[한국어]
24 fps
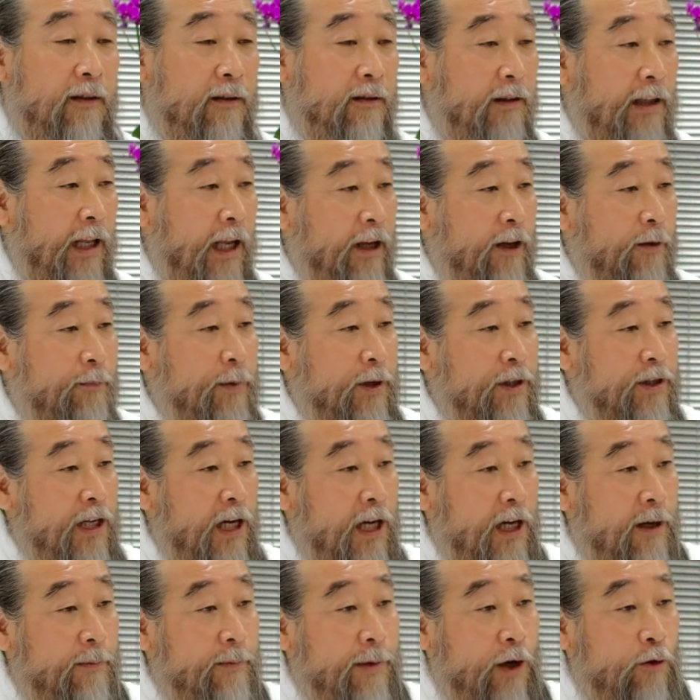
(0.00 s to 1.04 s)
내 옆에
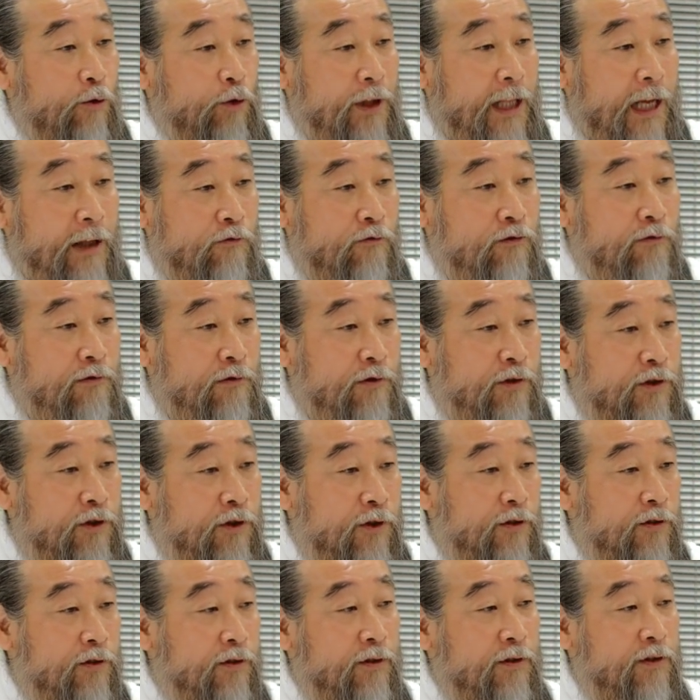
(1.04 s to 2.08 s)
사람하고 다투는
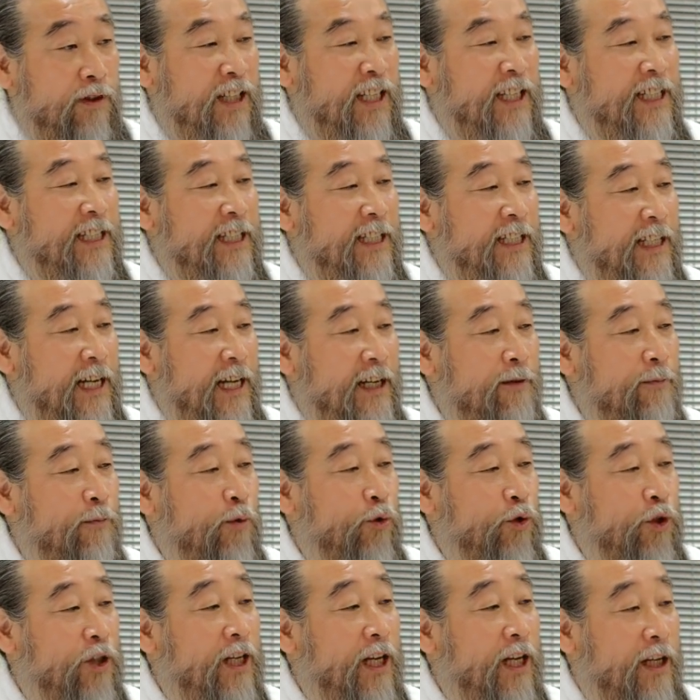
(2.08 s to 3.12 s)
것은 네 질량이
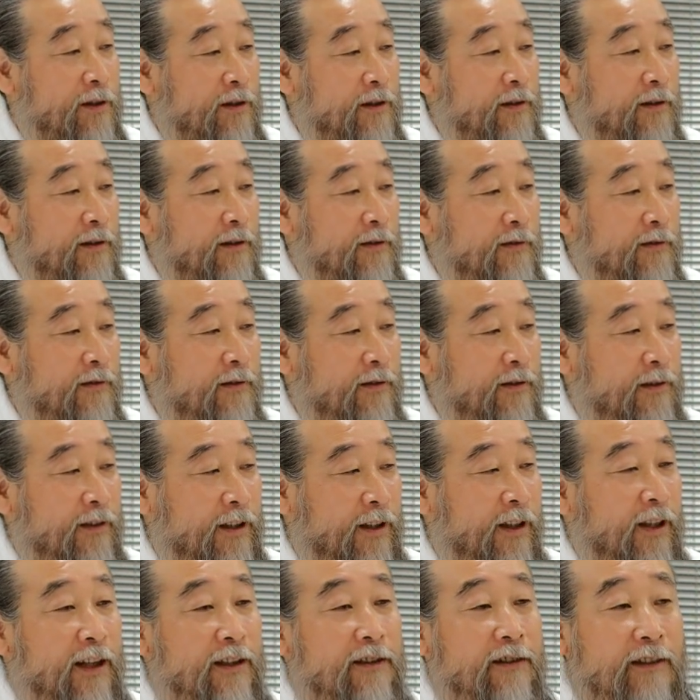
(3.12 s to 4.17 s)
모질해서
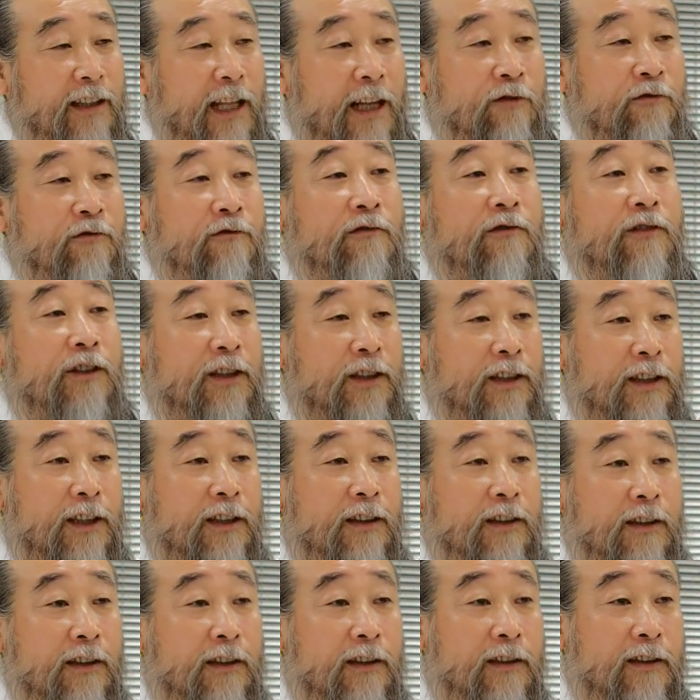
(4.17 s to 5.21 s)
그래서 다투는 것이다.
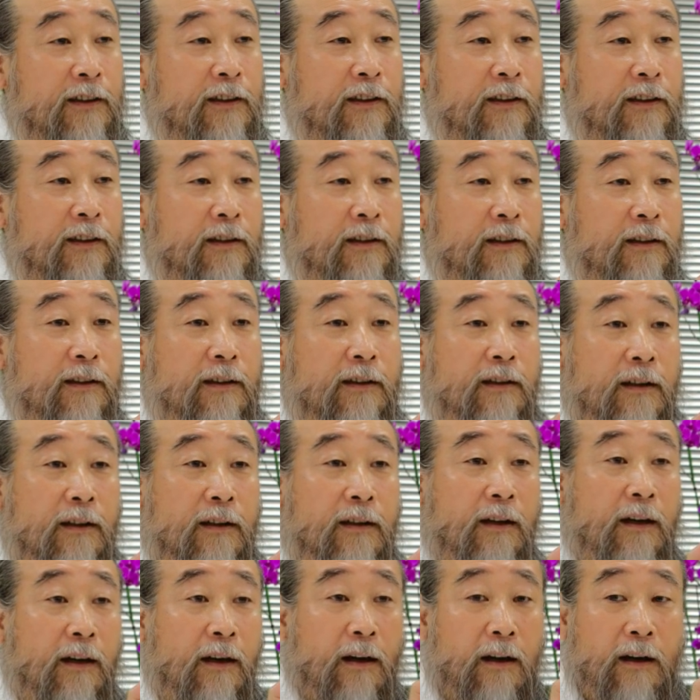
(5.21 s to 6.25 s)

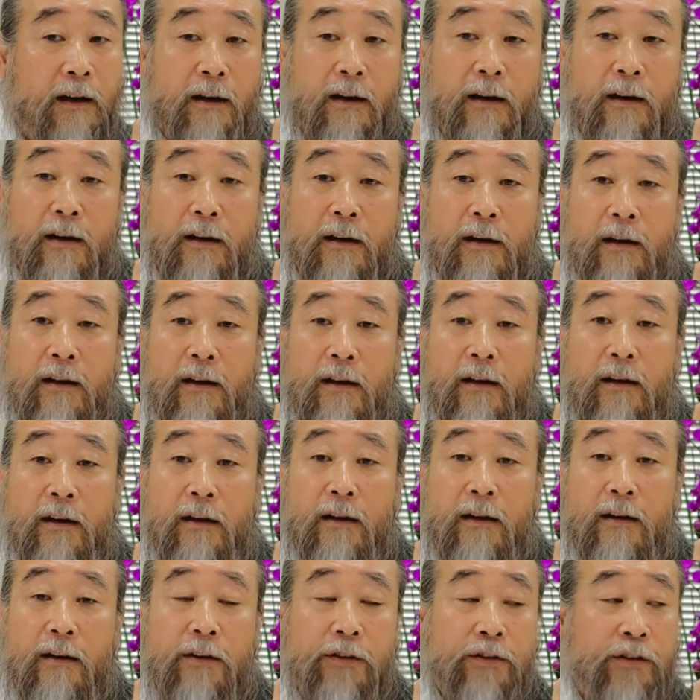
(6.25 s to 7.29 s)
아,
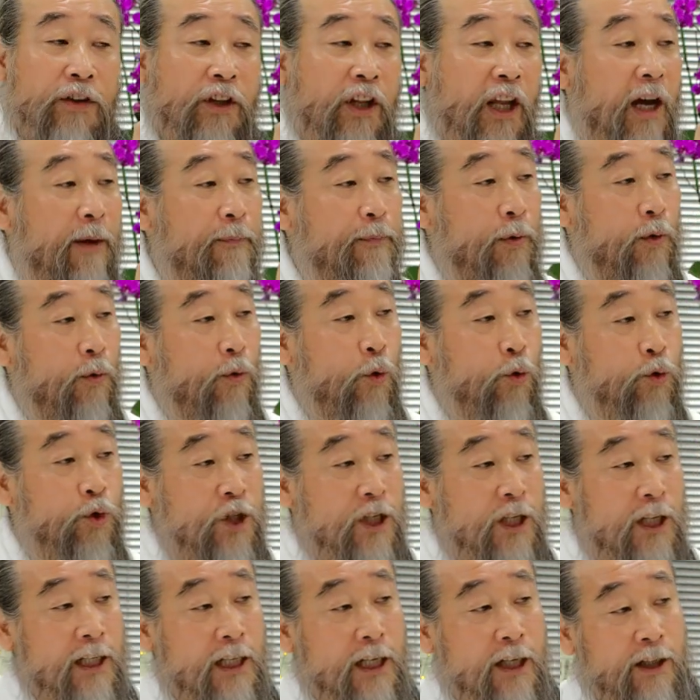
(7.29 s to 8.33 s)
네 앞에 온
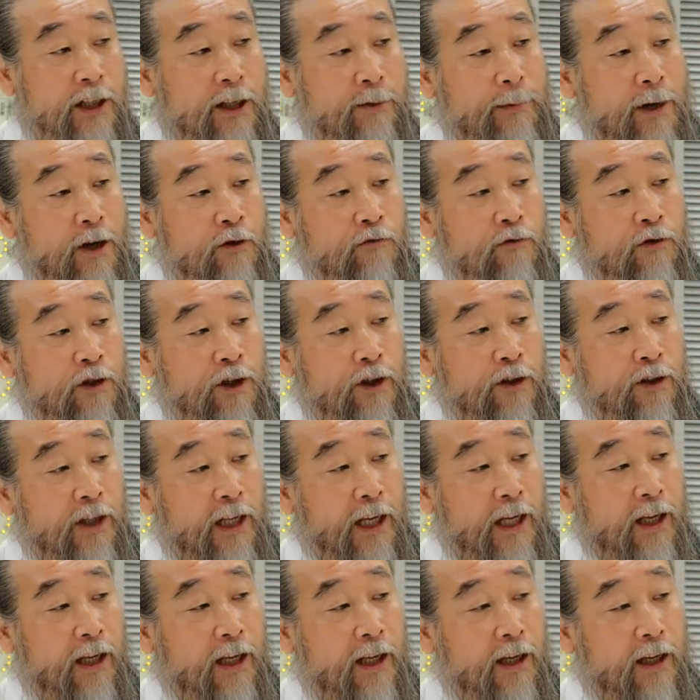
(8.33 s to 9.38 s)
질량은 이만큼
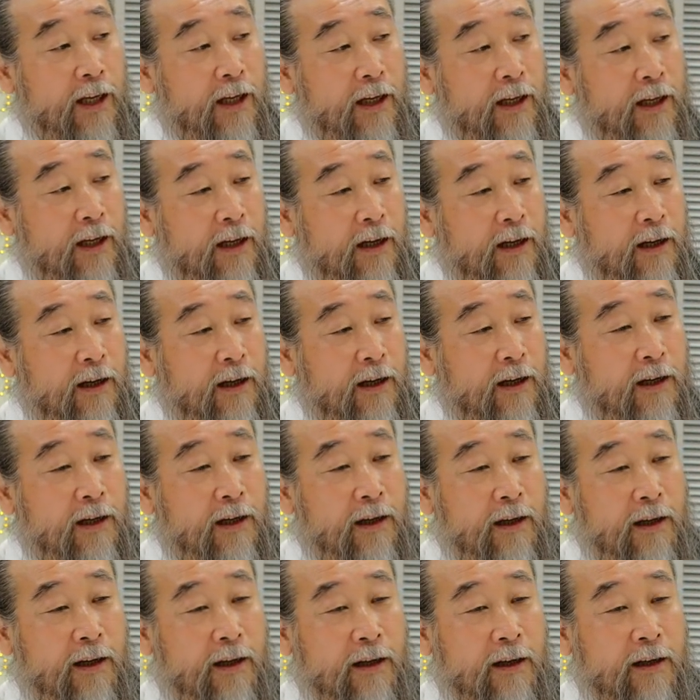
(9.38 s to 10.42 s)
큰데
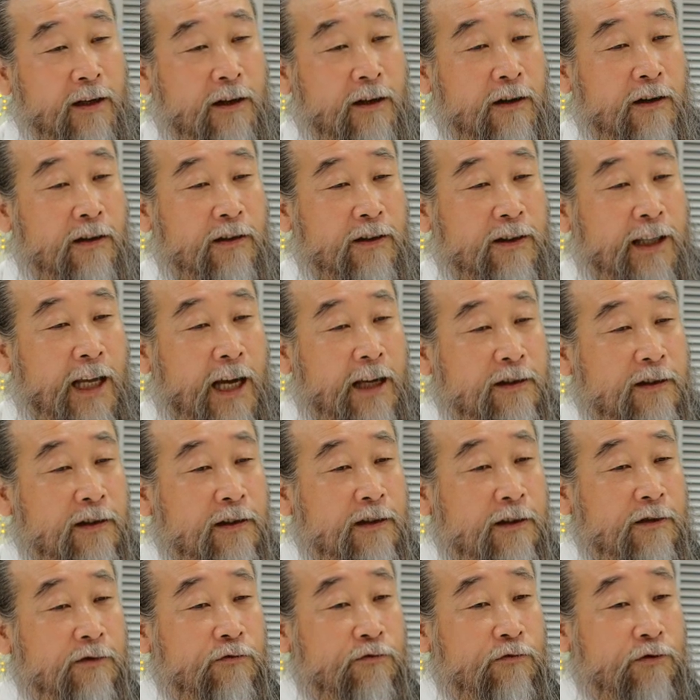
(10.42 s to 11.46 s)
그걸
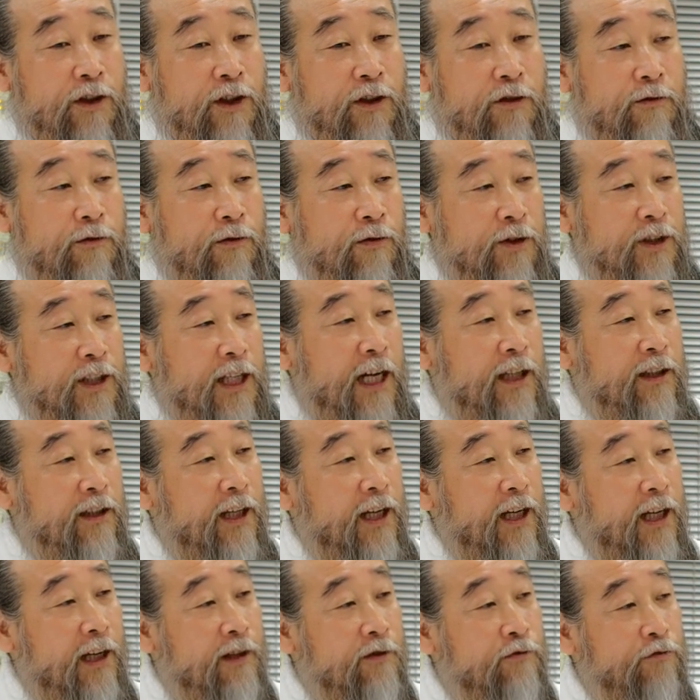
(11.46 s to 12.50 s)
다스릴 수 있고
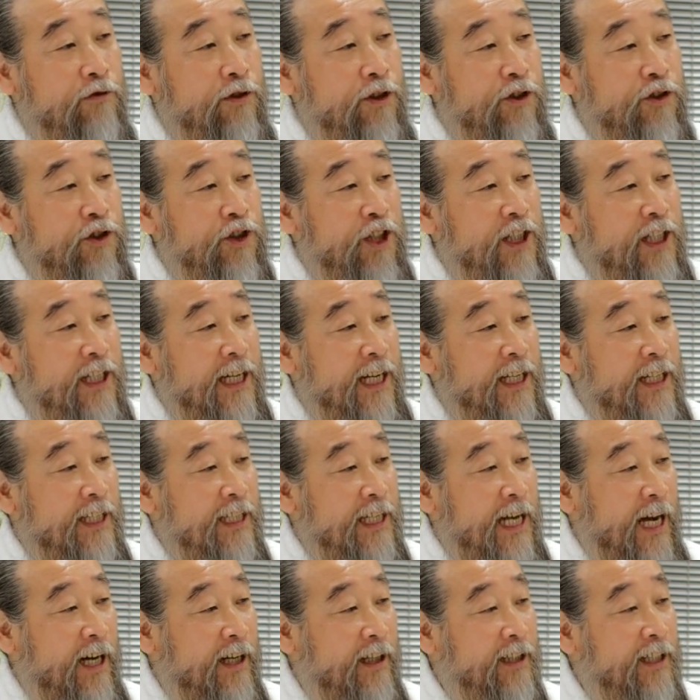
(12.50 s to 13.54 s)
상대할 수 있는 질량이
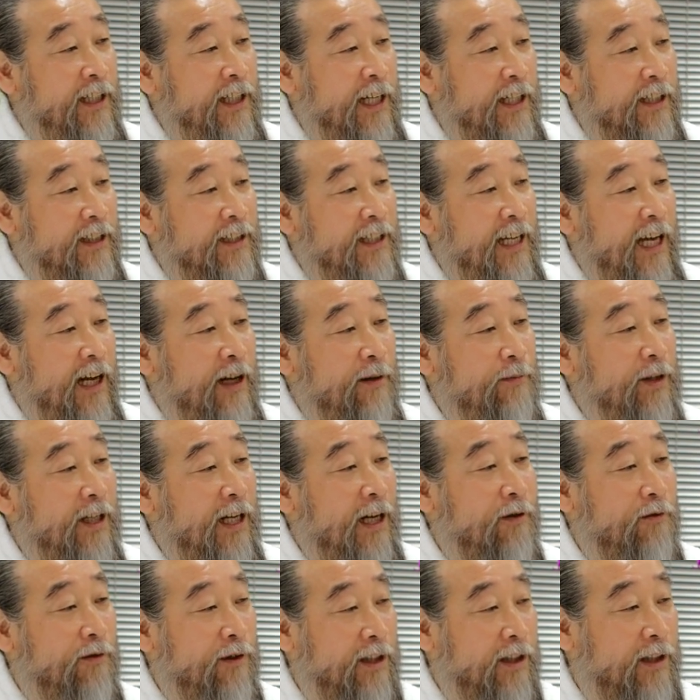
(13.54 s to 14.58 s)
작으니까 싸움을
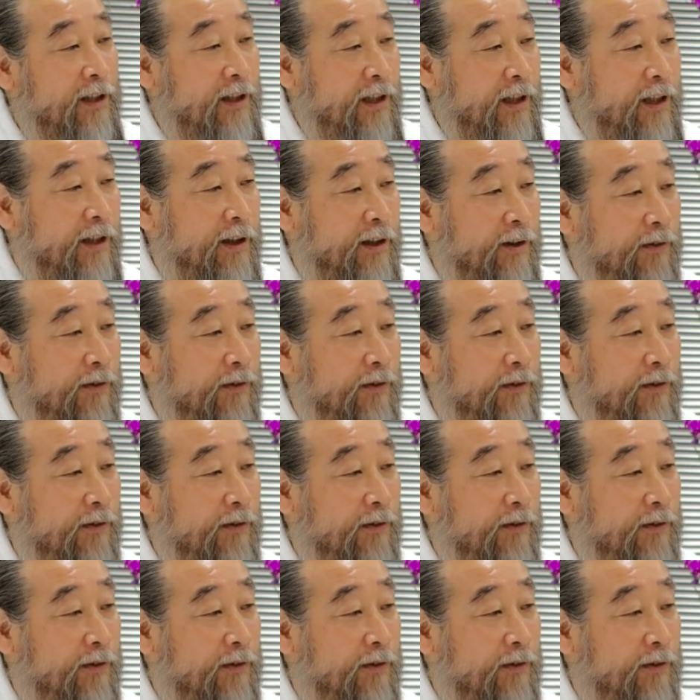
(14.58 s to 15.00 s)
하고 있는 거야.